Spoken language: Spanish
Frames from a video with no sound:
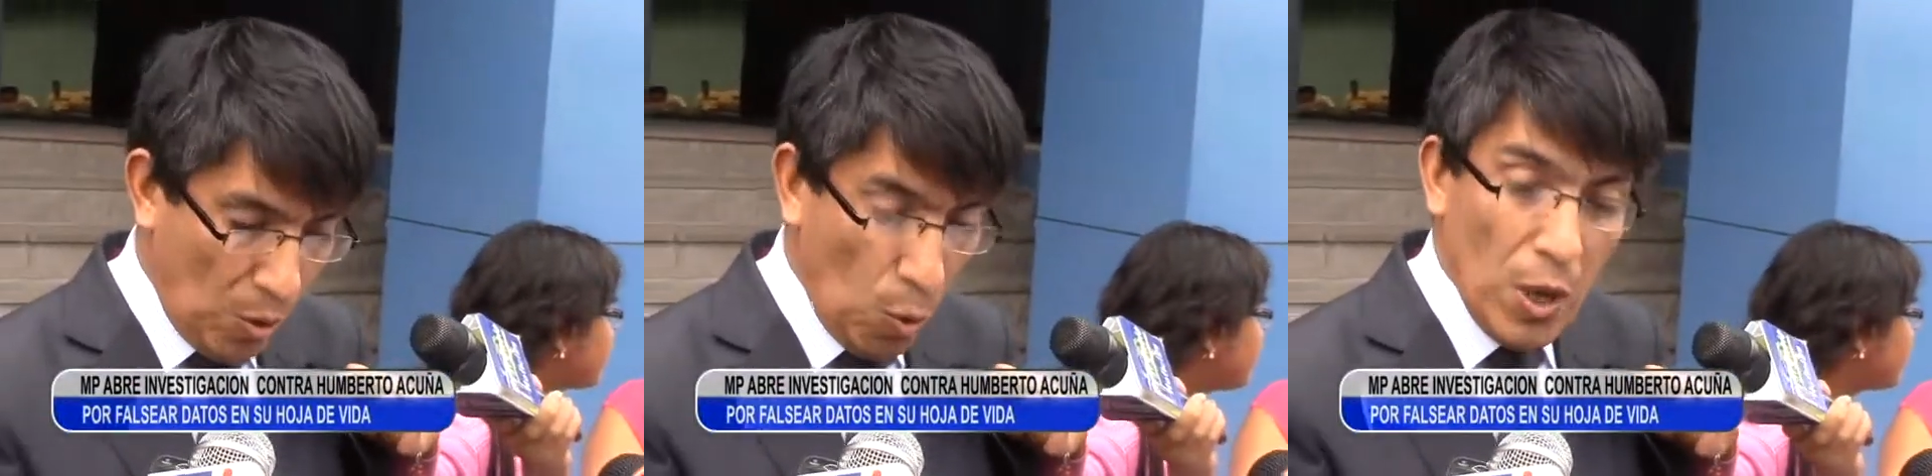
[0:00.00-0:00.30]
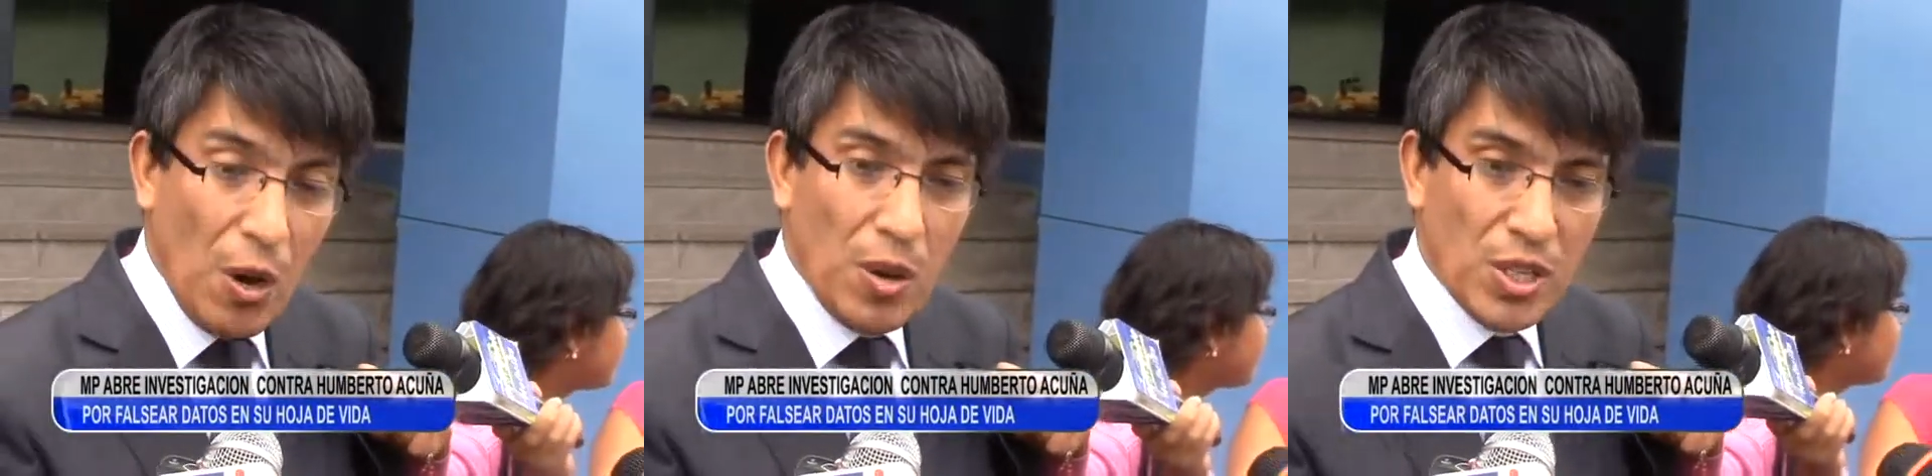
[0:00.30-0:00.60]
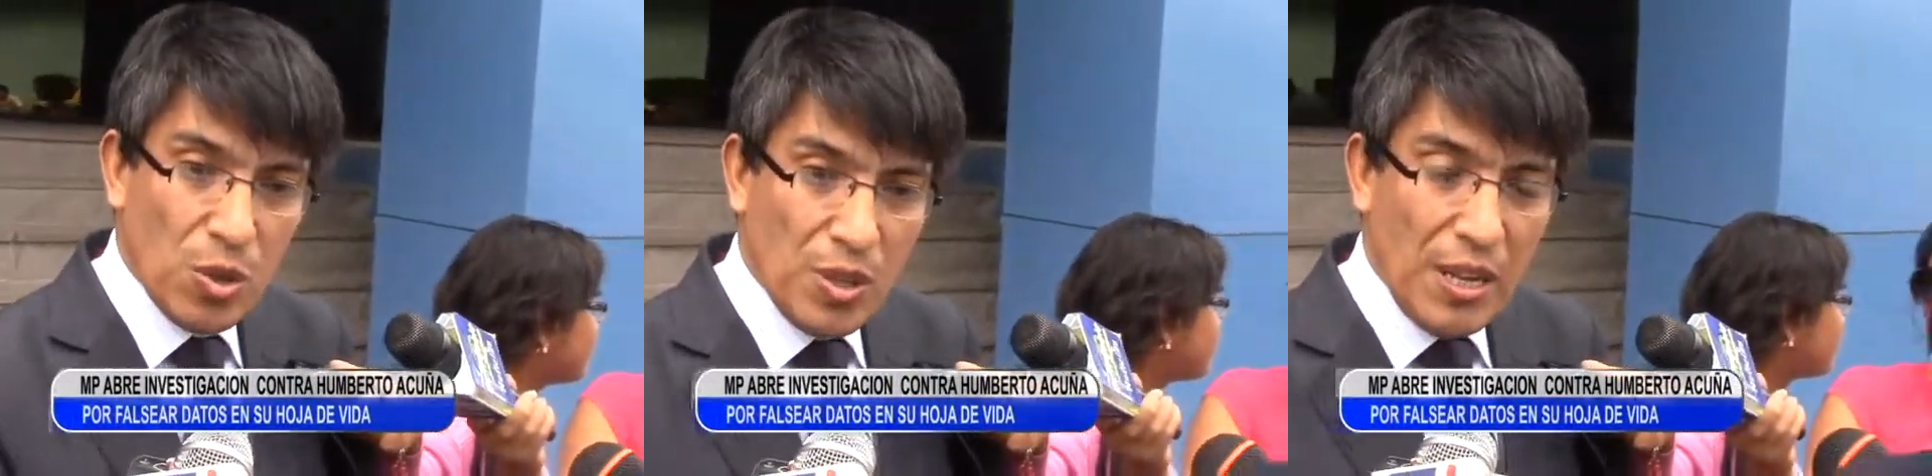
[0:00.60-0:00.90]
al Jurado
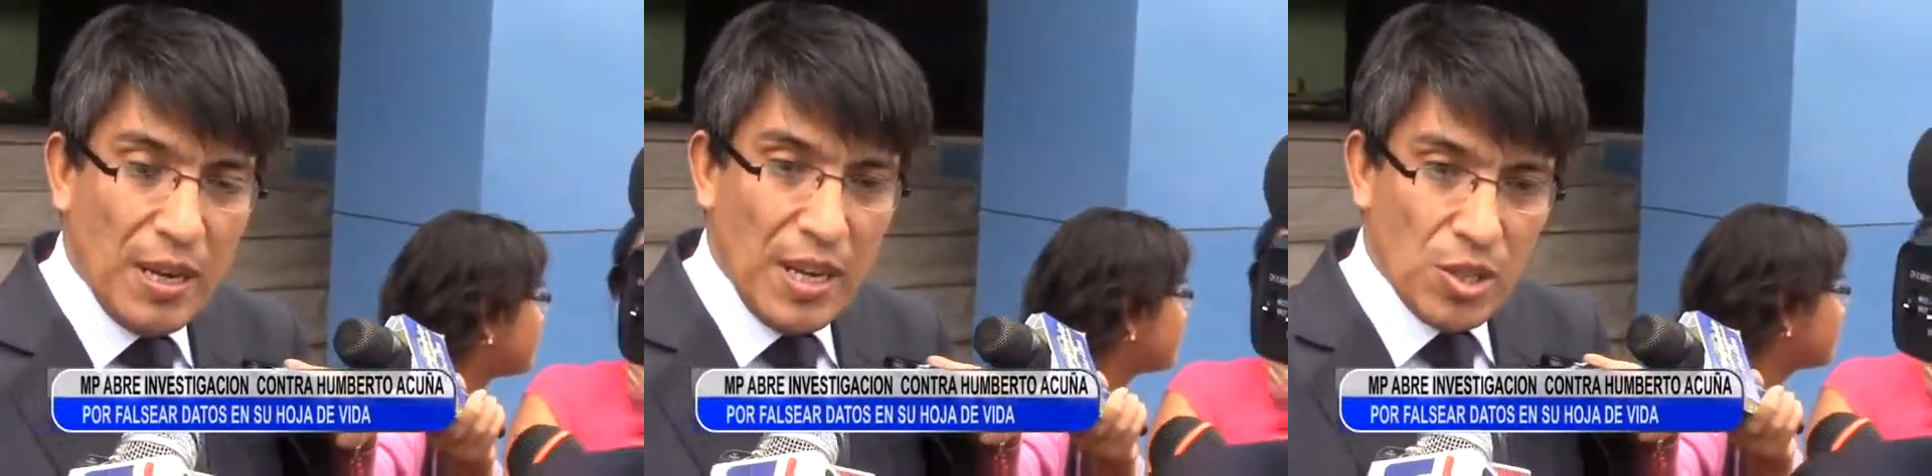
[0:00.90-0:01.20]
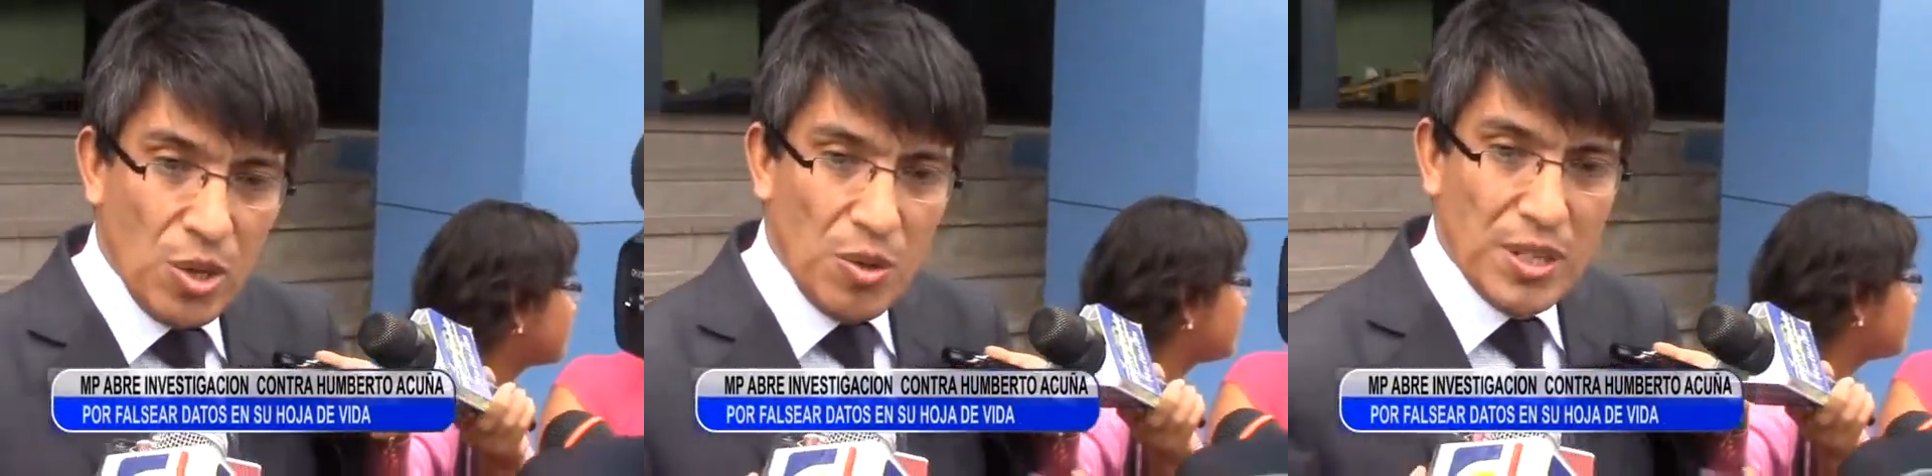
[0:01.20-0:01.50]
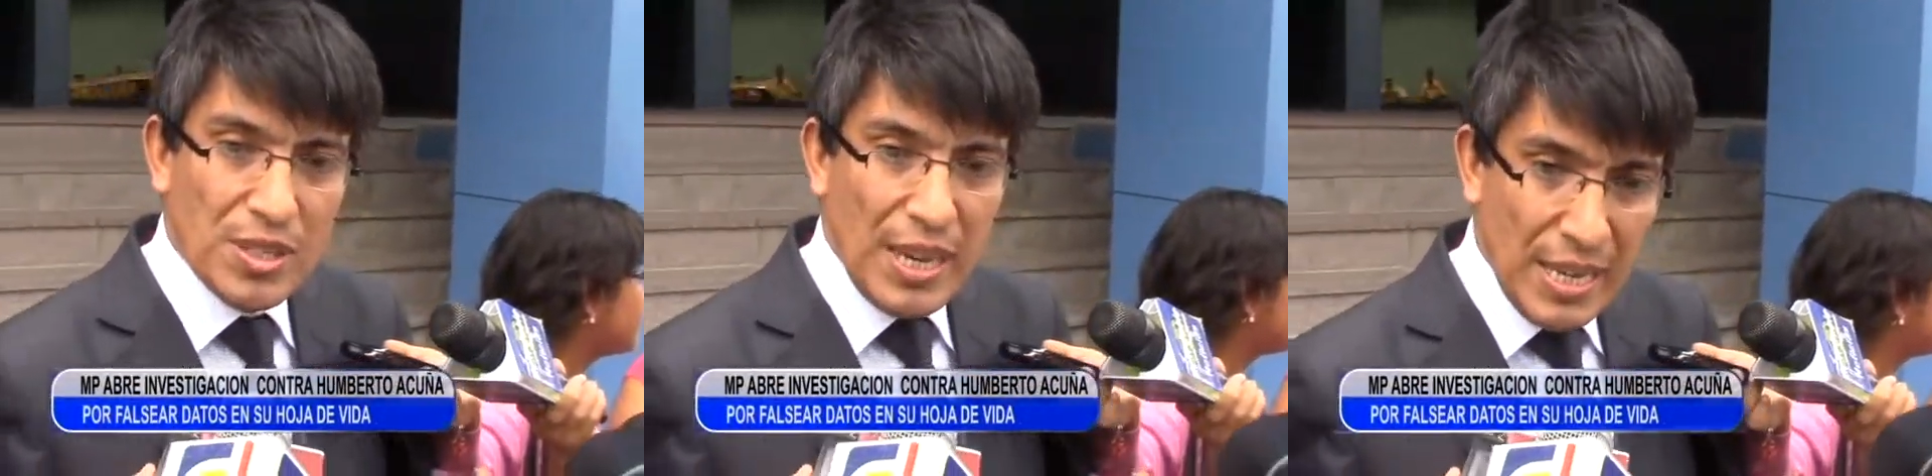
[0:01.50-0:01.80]
Nacional de
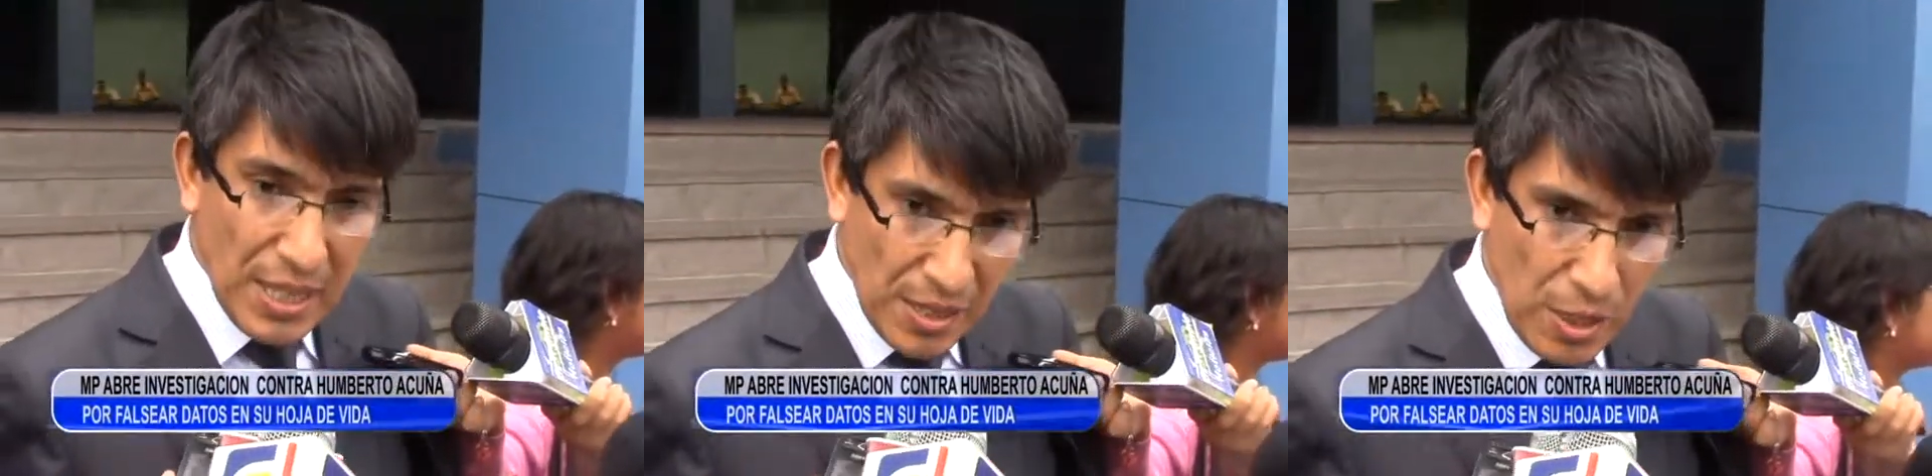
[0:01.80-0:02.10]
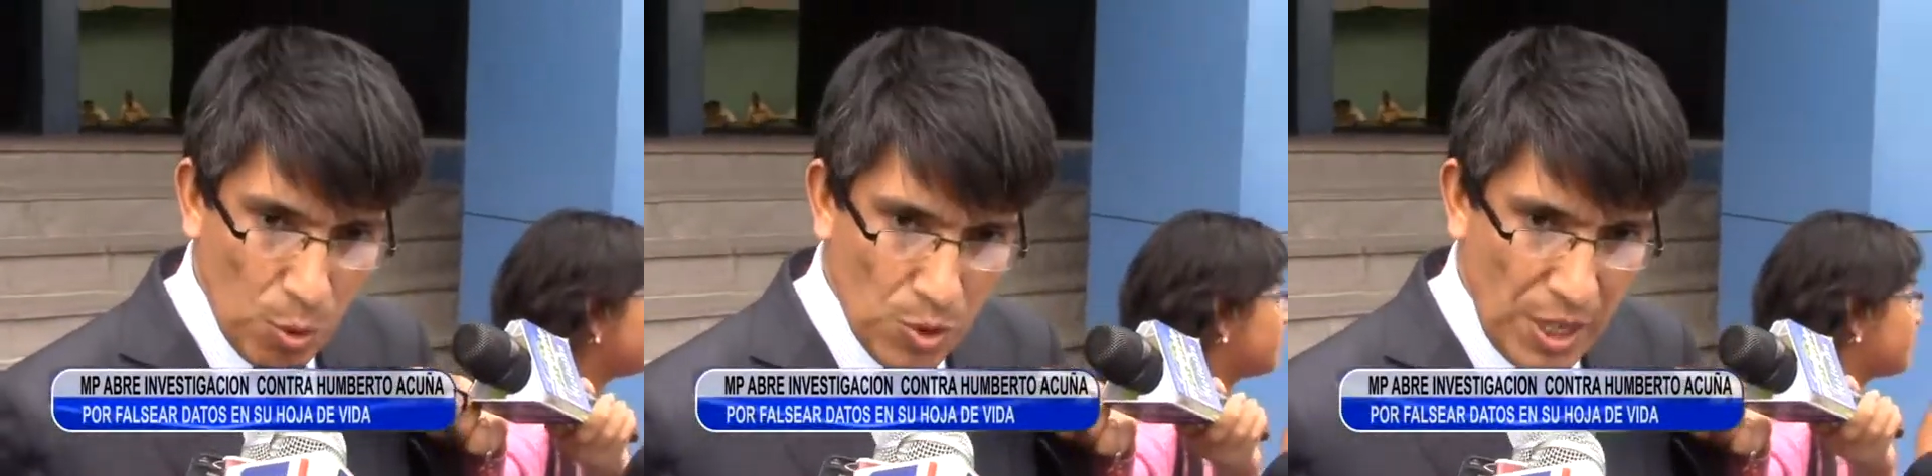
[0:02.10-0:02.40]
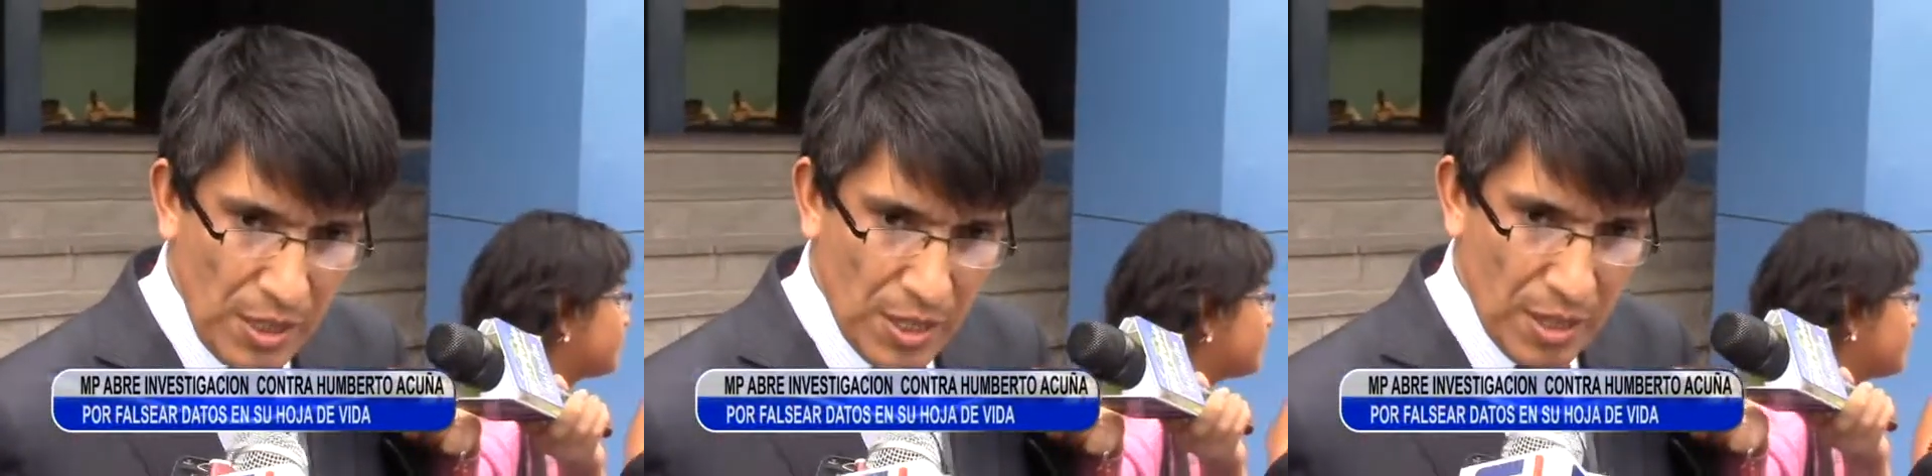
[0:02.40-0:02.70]
Elecciones esa
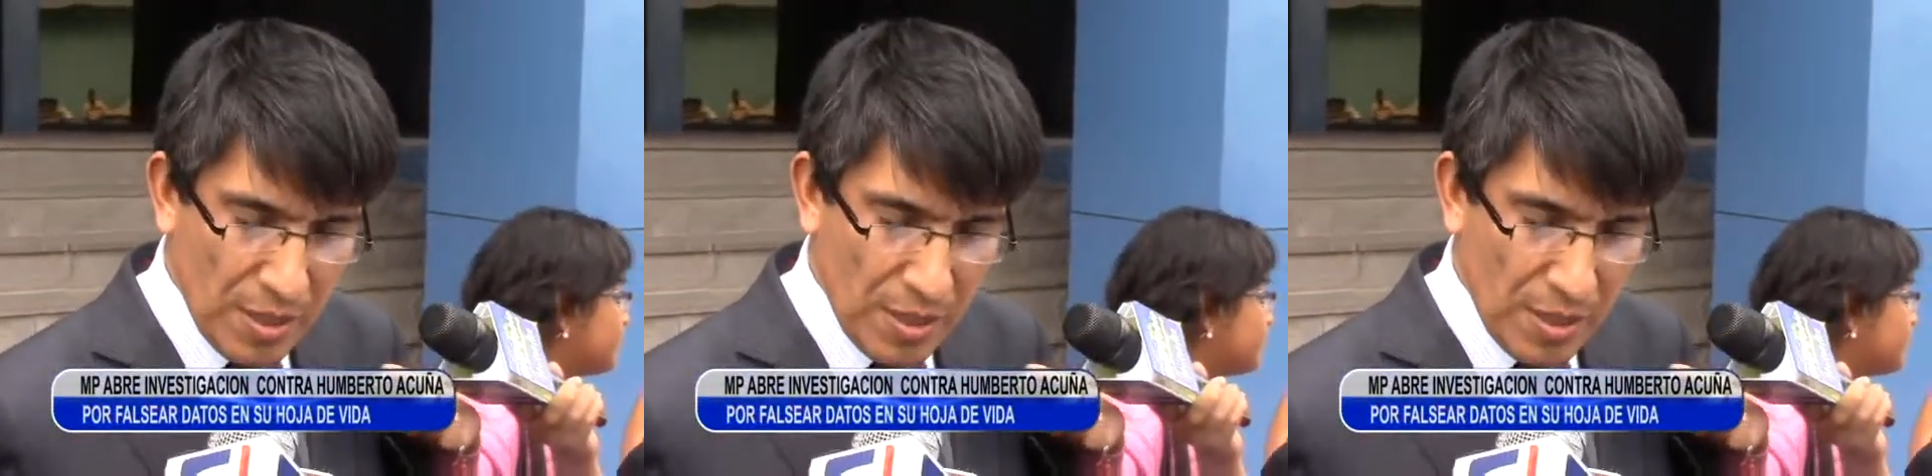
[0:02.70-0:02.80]
circunstancia.